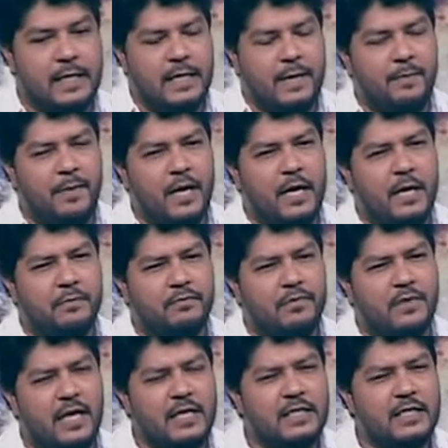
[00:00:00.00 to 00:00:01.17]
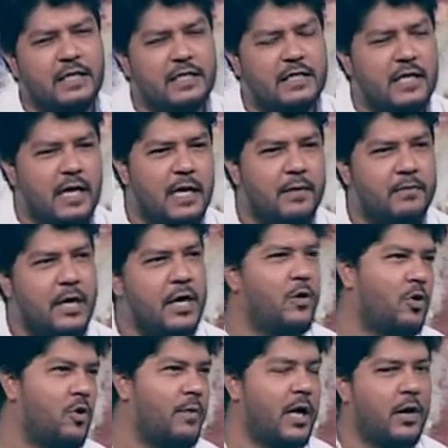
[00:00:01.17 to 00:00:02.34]
বা এই জিনিসটা
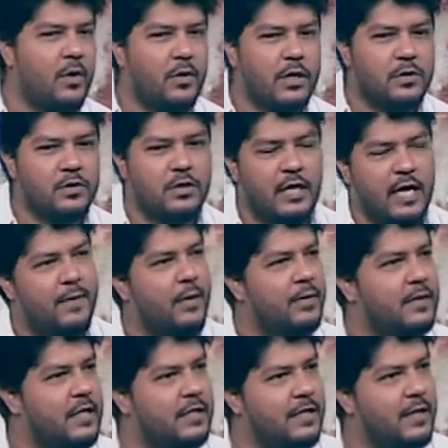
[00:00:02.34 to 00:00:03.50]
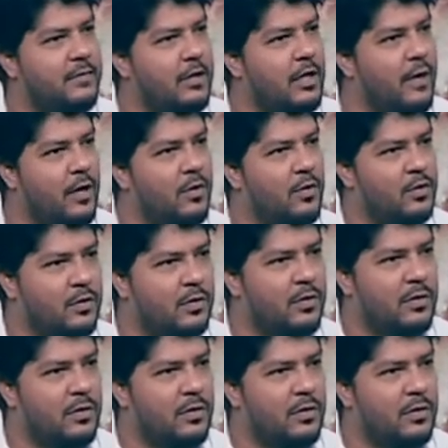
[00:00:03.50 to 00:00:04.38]
এরকম না হয়ে যদি এভাবে দেখতাম তাহলে ভালো হতো